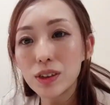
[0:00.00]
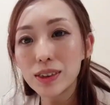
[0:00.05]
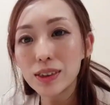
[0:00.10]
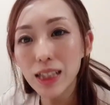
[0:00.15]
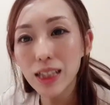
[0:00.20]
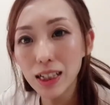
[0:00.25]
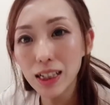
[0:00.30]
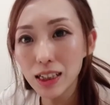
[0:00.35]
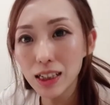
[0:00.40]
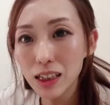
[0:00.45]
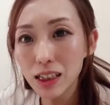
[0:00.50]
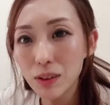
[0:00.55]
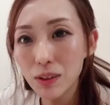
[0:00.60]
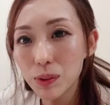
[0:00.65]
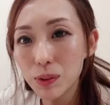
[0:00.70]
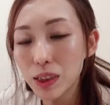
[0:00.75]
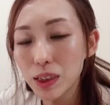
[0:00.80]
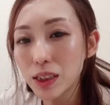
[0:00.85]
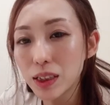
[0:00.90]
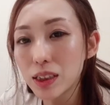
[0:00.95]
最近
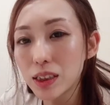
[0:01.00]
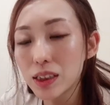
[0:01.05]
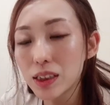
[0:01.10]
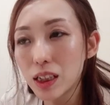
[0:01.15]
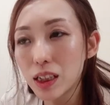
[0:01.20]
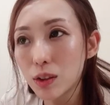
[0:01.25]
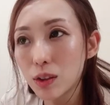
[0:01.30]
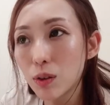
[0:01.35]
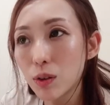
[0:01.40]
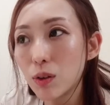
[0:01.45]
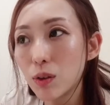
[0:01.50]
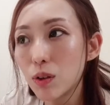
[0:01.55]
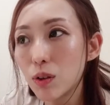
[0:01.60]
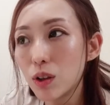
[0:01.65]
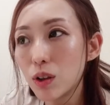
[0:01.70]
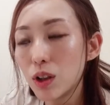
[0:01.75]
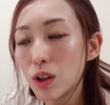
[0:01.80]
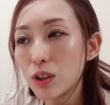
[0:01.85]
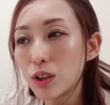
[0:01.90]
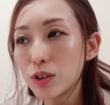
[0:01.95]
思ったんですけ
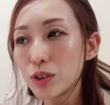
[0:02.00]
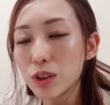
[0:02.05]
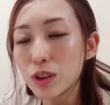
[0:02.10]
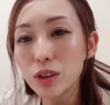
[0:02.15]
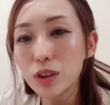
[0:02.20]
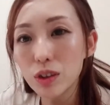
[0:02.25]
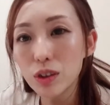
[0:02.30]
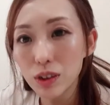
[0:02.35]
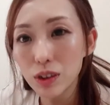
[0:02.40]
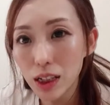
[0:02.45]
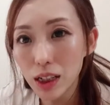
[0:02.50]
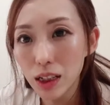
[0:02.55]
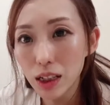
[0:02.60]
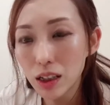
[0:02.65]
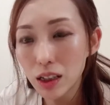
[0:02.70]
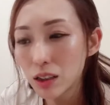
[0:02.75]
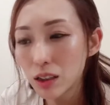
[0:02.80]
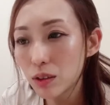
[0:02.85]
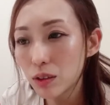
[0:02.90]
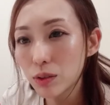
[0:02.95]
どずっとね
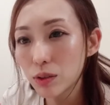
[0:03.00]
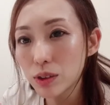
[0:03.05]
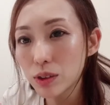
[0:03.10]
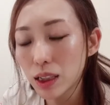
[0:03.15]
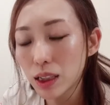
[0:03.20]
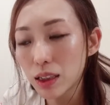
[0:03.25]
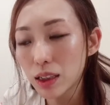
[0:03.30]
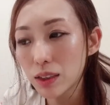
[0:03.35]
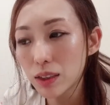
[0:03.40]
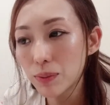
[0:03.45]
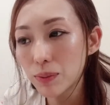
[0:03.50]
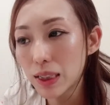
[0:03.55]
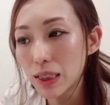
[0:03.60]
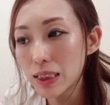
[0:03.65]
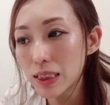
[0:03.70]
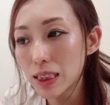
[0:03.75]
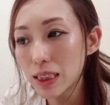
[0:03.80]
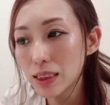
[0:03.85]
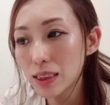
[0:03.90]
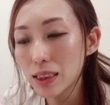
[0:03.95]
このさ
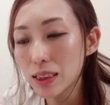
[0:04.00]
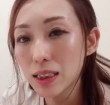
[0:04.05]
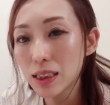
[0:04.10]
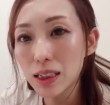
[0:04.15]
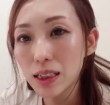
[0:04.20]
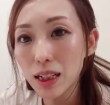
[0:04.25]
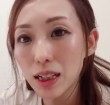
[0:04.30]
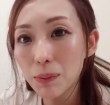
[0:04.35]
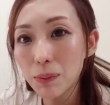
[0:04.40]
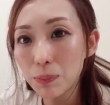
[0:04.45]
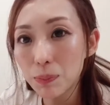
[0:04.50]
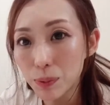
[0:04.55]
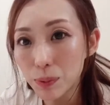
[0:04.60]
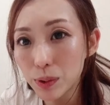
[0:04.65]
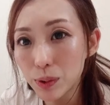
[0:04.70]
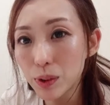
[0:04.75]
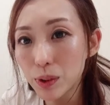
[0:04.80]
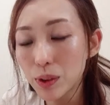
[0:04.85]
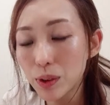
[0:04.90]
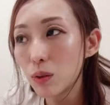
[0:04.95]

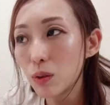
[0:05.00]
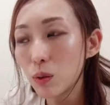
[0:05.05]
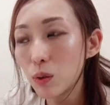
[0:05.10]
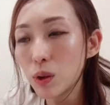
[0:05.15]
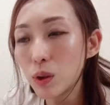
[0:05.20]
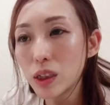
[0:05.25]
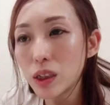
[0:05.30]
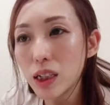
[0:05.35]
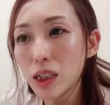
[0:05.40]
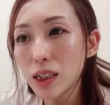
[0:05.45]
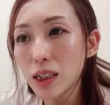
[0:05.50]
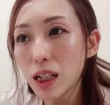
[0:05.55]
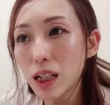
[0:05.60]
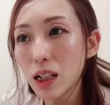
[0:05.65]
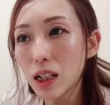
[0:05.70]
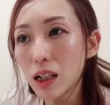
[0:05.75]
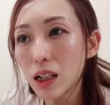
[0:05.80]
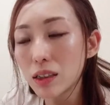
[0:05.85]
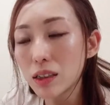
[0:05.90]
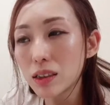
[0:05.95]
メキシカンサラダラップ置いて
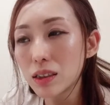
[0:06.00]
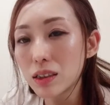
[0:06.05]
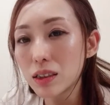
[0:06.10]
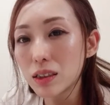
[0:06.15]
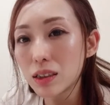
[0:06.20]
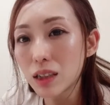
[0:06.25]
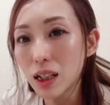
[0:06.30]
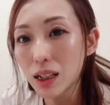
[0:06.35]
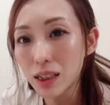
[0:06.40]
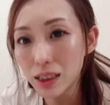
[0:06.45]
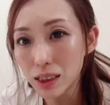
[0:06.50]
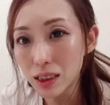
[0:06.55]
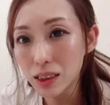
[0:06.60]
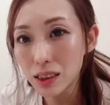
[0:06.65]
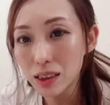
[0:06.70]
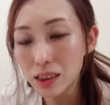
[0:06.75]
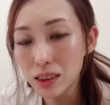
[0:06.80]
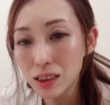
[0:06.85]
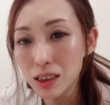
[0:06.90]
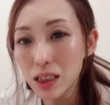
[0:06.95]
なかったり
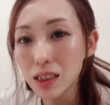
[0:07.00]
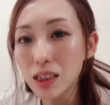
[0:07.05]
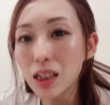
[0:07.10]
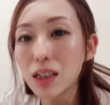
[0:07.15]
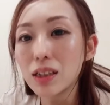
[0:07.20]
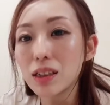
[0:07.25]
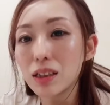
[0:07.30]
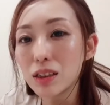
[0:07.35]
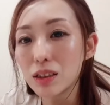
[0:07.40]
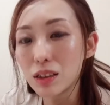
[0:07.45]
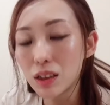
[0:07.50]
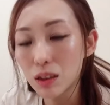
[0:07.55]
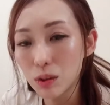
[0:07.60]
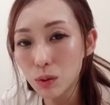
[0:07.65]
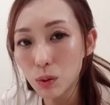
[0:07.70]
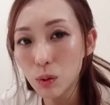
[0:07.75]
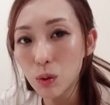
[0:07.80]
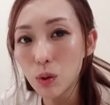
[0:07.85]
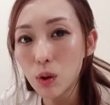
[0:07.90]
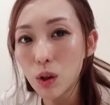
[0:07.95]
してたんですけ
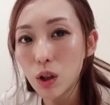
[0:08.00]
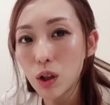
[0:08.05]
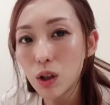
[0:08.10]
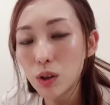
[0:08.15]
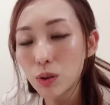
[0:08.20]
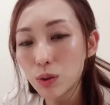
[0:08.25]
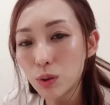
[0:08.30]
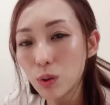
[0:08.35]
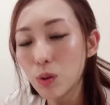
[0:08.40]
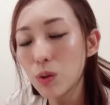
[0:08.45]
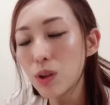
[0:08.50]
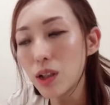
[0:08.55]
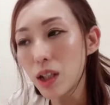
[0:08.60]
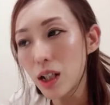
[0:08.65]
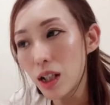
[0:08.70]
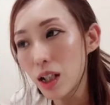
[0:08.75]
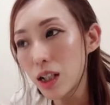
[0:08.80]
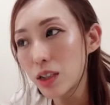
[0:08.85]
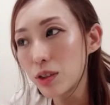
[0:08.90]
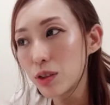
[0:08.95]
どどう
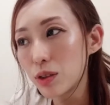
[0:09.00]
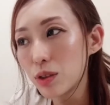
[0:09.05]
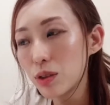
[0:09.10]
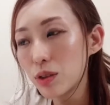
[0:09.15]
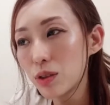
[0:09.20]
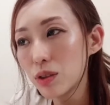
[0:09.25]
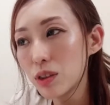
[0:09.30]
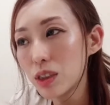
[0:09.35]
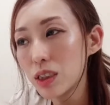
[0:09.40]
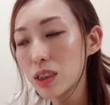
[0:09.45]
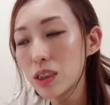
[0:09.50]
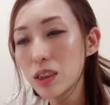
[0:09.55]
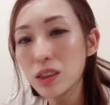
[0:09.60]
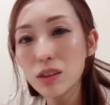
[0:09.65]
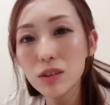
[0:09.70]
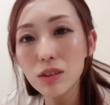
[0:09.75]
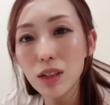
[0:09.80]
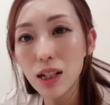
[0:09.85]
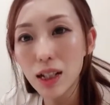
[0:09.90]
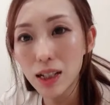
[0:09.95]
やら12時
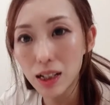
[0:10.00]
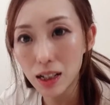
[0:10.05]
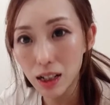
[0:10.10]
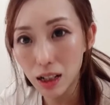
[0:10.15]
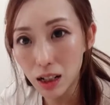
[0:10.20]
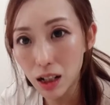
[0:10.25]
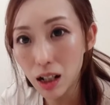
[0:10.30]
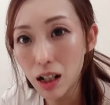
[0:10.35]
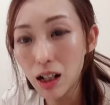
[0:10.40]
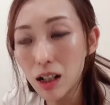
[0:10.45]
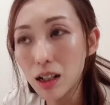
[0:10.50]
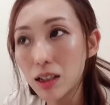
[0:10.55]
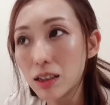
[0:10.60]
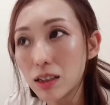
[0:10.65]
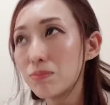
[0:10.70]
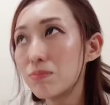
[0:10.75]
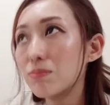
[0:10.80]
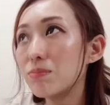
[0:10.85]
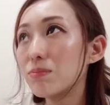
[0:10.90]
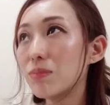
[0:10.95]
ぐらいから
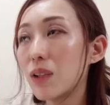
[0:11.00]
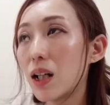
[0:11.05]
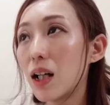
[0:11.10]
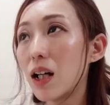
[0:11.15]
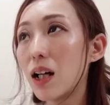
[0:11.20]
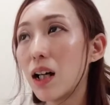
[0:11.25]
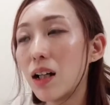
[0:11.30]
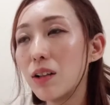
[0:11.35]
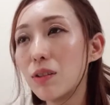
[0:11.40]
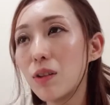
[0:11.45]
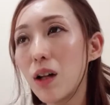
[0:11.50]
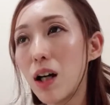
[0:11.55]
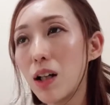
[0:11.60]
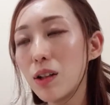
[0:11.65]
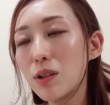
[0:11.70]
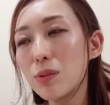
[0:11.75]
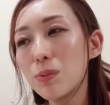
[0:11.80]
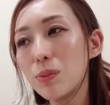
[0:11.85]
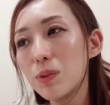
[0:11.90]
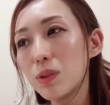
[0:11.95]
まああのあ
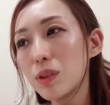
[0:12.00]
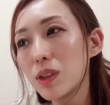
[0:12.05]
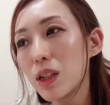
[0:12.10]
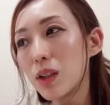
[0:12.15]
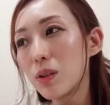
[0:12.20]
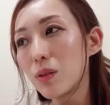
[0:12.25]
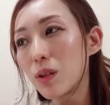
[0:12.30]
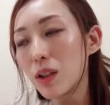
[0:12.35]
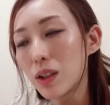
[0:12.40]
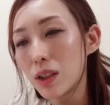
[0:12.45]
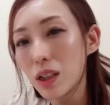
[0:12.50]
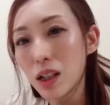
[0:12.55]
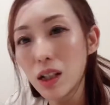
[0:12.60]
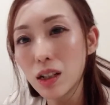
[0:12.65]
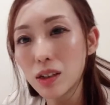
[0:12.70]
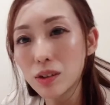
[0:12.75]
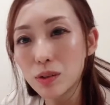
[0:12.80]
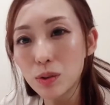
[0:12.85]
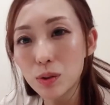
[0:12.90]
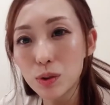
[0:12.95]
る分なのか
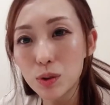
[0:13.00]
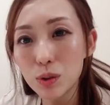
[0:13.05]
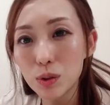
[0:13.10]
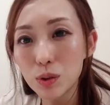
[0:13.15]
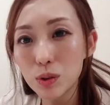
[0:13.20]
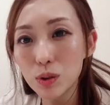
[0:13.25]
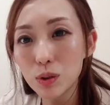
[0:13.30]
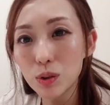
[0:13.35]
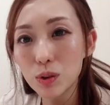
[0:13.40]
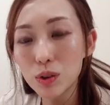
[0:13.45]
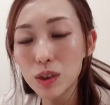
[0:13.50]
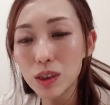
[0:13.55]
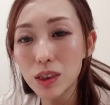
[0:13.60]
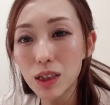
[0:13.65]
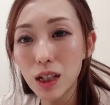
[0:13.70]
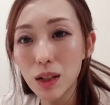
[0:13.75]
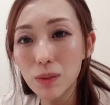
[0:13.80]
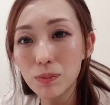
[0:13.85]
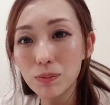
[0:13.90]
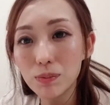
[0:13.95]
な途中の時
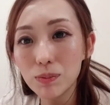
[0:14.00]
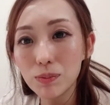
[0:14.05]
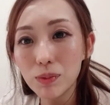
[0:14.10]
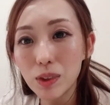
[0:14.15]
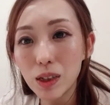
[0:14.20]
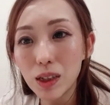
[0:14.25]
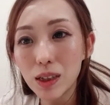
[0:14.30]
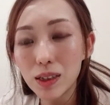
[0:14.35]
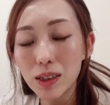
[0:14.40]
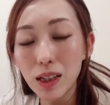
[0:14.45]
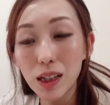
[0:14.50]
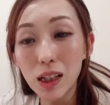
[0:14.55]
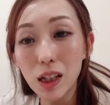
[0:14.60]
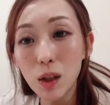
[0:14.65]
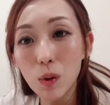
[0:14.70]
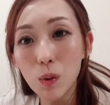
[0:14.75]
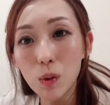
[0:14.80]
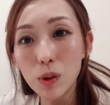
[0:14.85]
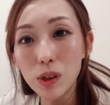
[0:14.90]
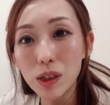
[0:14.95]
間だ
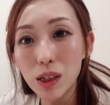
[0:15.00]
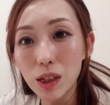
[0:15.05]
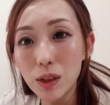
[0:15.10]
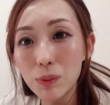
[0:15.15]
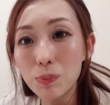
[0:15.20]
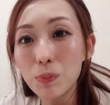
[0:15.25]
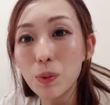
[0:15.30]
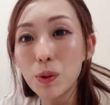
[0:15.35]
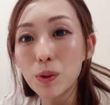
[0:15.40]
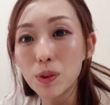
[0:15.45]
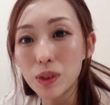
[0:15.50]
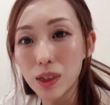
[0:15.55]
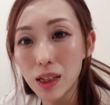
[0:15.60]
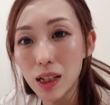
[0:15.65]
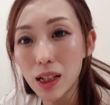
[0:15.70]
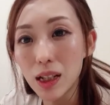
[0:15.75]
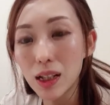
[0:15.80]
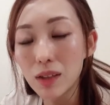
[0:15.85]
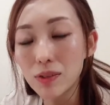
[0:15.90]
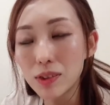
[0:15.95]
け置いてるっぽく
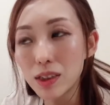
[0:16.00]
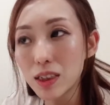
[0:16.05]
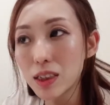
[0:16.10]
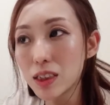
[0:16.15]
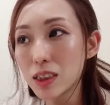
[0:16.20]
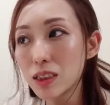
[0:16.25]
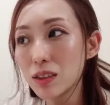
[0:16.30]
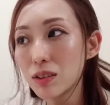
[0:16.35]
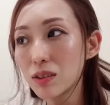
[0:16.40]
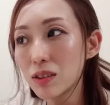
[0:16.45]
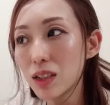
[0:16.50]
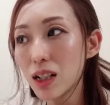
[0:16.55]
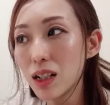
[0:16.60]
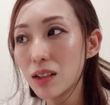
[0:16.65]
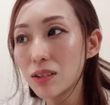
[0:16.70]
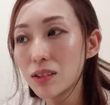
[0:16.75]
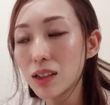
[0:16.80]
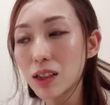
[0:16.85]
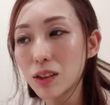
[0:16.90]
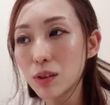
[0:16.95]
て私普
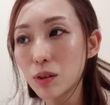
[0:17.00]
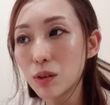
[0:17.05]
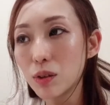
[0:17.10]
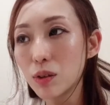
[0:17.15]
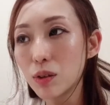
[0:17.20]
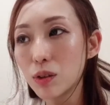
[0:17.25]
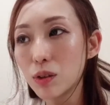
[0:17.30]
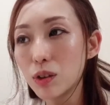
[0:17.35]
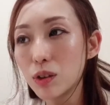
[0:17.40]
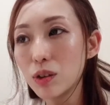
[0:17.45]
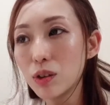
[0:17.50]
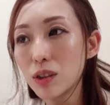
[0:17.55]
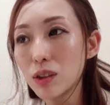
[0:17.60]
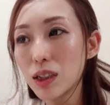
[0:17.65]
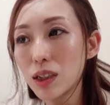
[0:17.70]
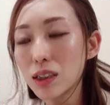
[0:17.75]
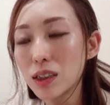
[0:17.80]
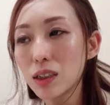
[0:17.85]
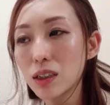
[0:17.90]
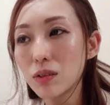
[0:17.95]
段だと夕
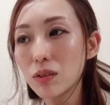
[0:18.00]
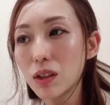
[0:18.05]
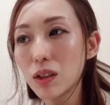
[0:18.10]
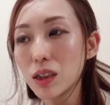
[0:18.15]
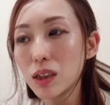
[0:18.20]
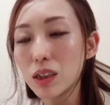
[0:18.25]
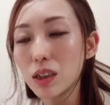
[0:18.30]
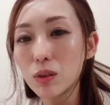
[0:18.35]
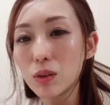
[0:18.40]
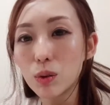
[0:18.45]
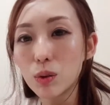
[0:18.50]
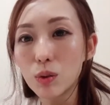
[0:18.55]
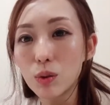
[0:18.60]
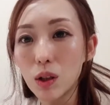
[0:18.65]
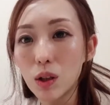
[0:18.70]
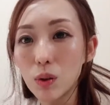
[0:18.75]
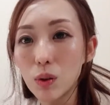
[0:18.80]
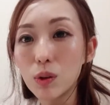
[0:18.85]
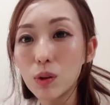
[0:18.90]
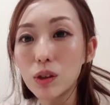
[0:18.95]
方とかに行くこと
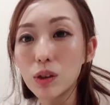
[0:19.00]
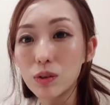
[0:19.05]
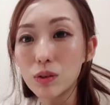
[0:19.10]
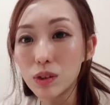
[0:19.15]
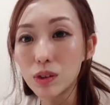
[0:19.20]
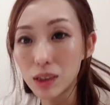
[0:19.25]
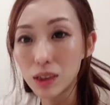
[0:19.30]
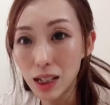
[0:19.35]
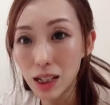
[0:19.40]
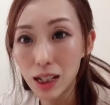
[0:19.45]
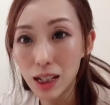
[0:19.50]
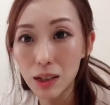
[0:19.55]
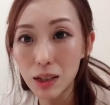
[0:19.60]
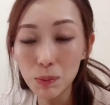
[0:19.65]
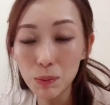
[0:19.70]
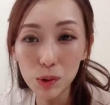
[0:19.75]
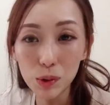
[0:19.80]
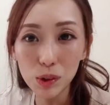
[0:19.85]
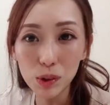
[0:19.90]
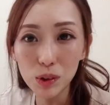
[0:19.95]
が多くって
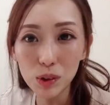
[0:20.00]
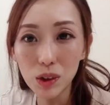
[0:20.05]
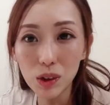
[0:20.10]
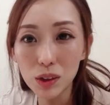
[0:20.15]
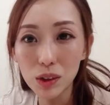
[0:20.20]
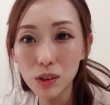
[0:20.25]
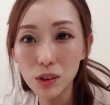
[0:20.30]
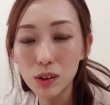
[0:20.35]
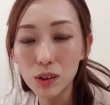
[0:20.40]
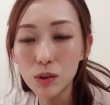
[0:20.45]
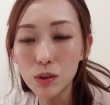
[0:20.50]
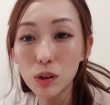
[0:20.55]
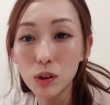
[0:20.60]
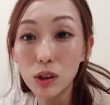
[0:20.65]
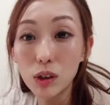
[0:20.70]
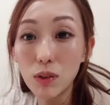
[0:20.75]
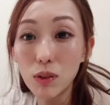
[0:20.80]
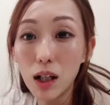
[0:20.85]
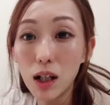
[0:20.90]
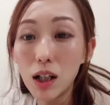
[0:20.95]
妹とかと行く
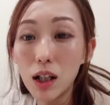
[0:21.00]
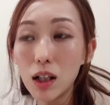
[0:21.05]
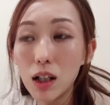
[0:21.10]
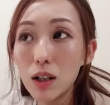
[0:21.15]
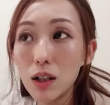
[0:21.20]
時は